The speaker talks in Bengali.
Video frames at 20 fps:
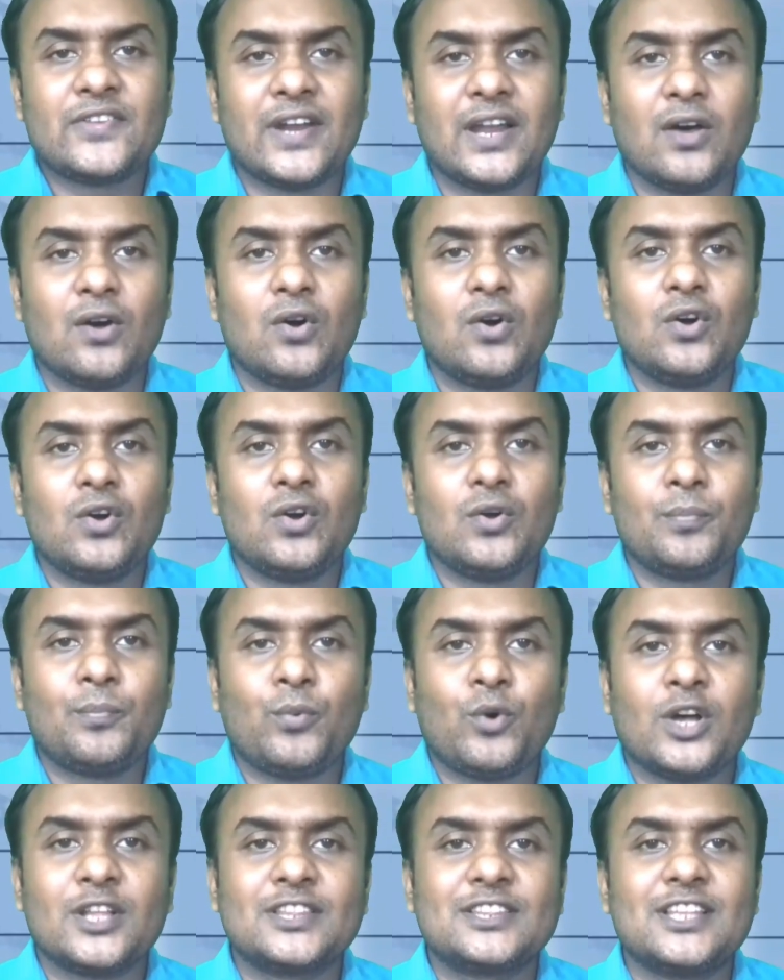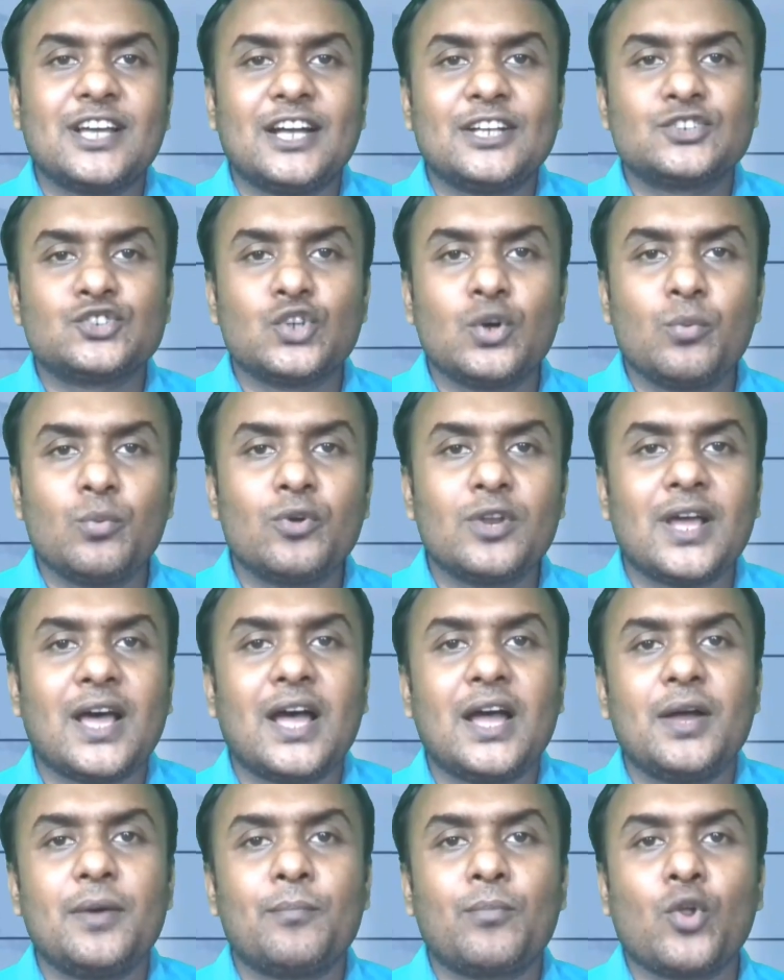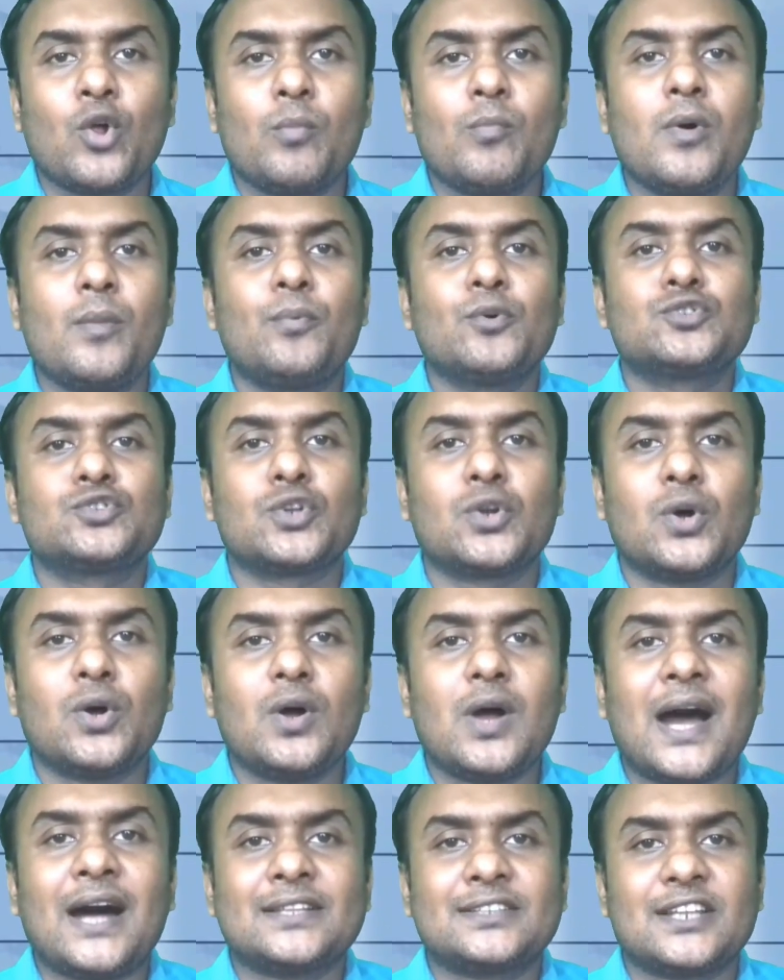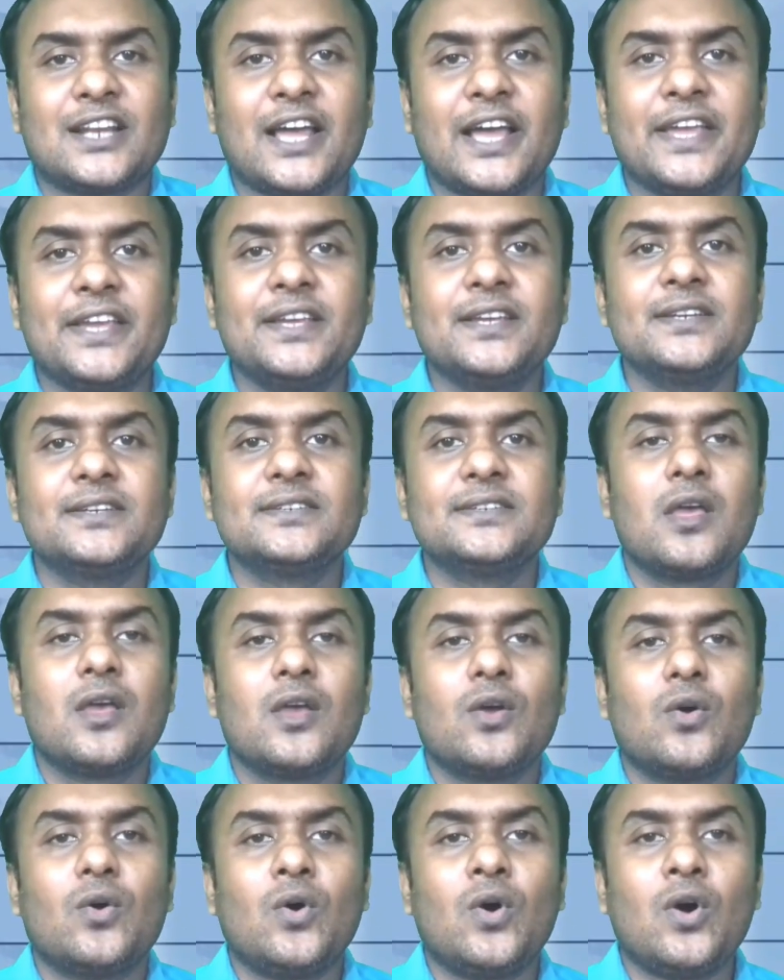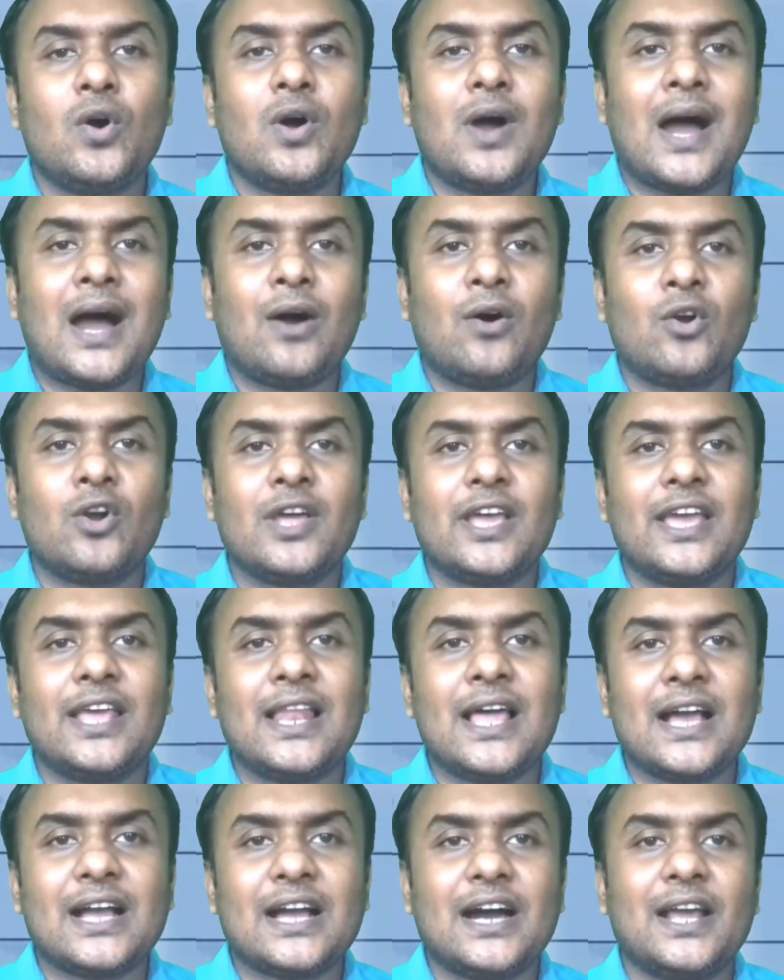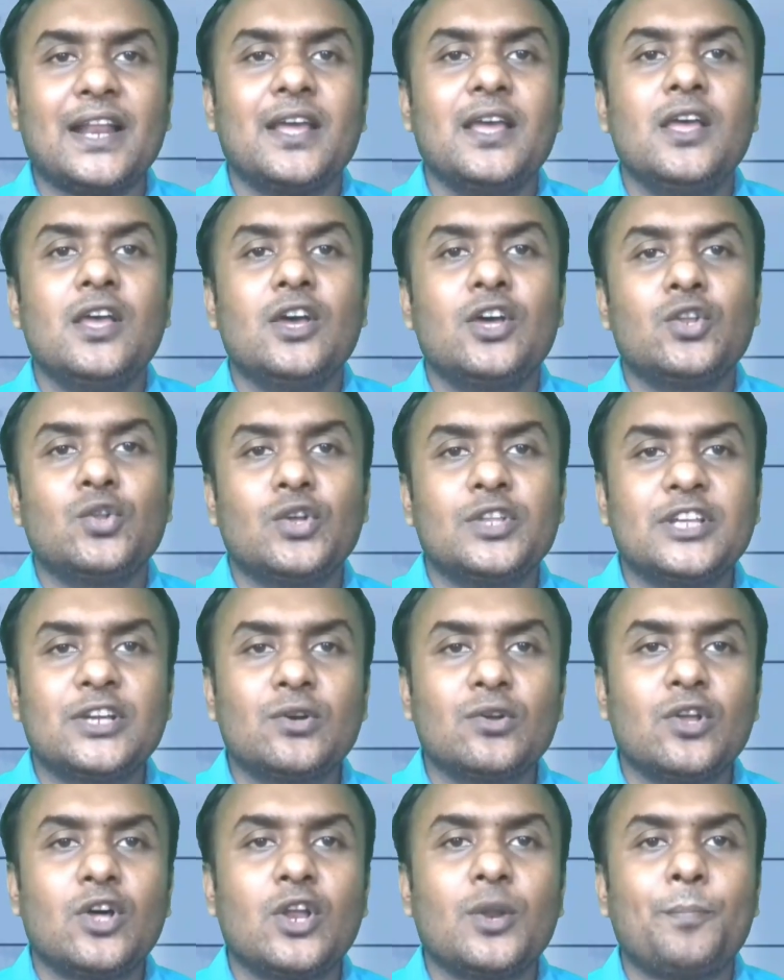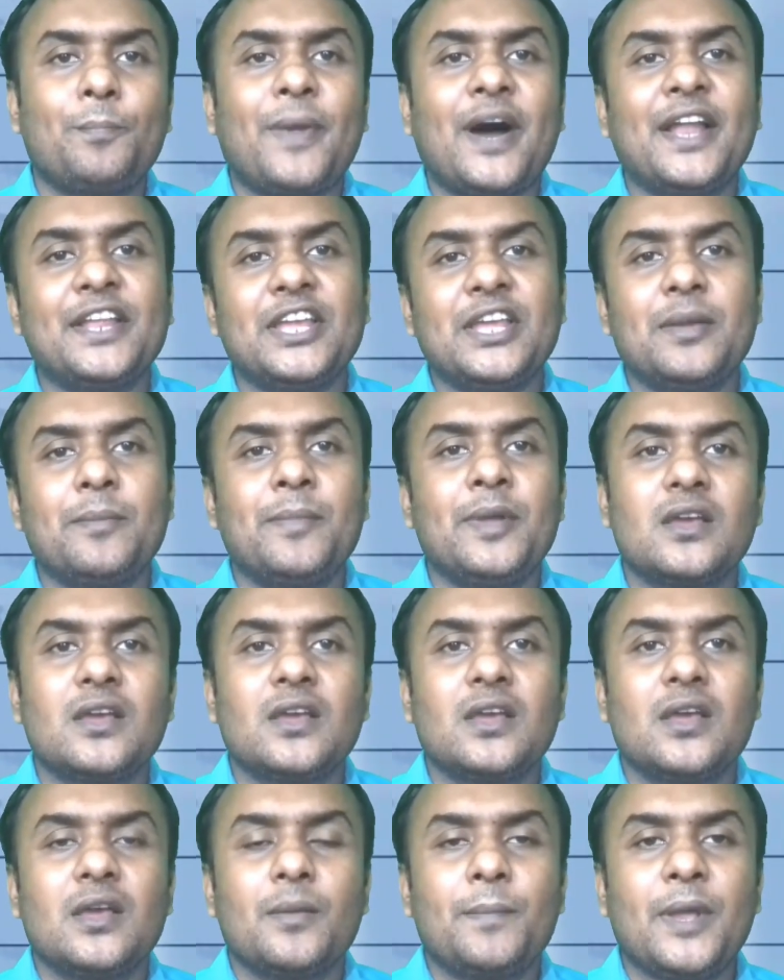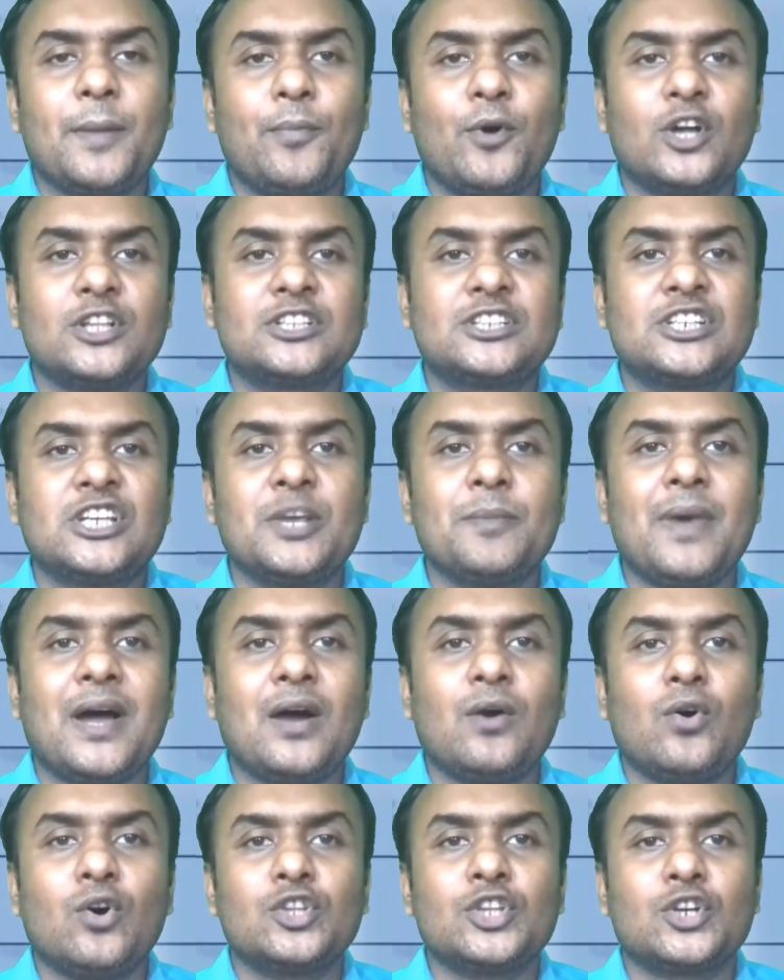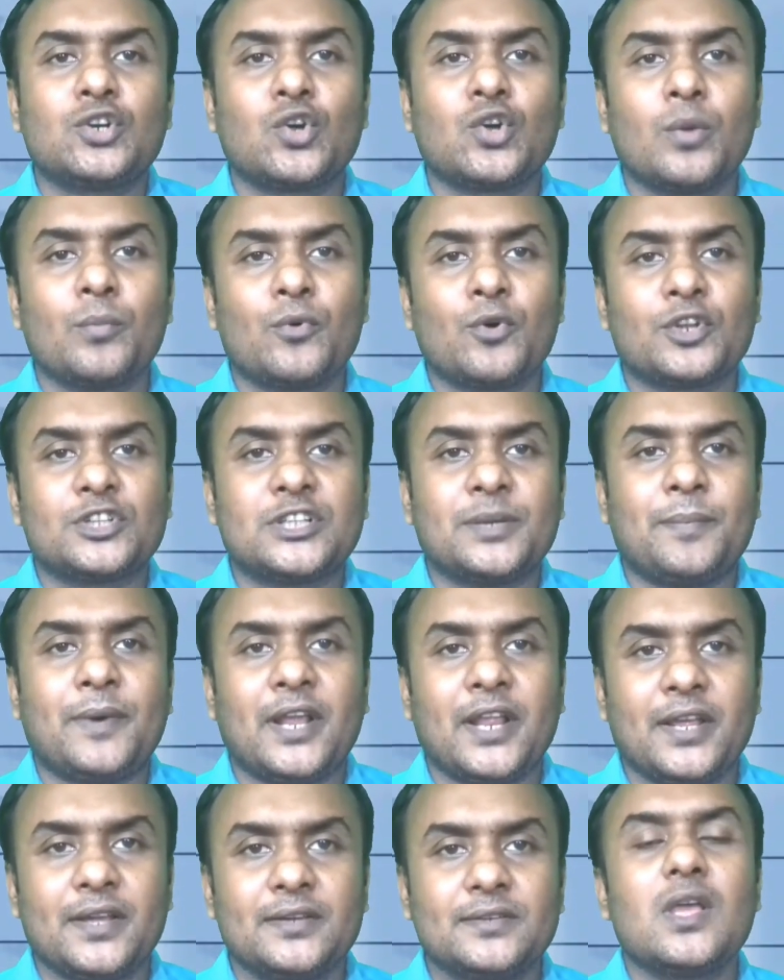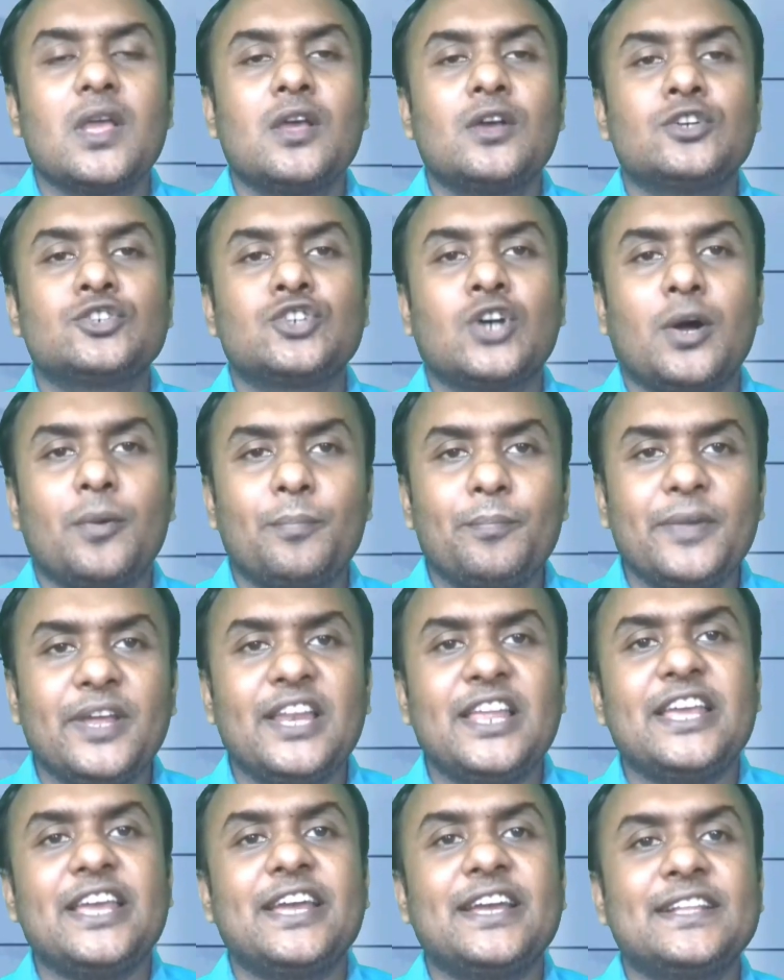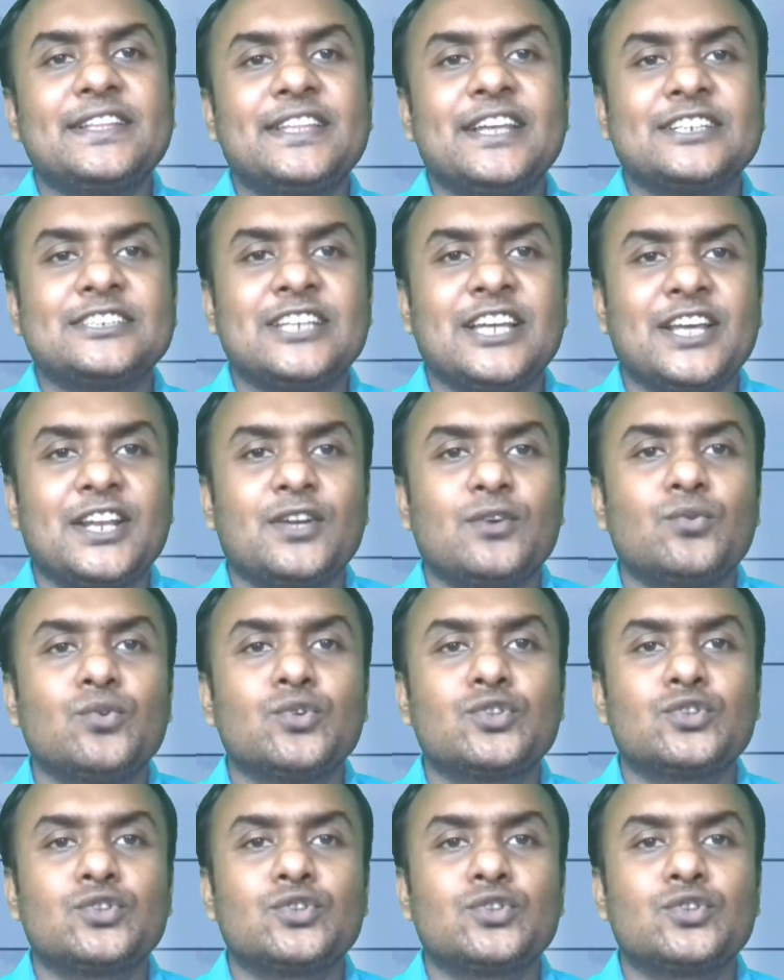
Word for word: এছাড়াও পদ্মা যমুনা ব্রহ্মপুত্র আত্রাই ও হাওড় এলাকার নদীগুলোর পানি বিপদ সীমা অতিক্রম করতে পারে সব মিলিয়ে দেশের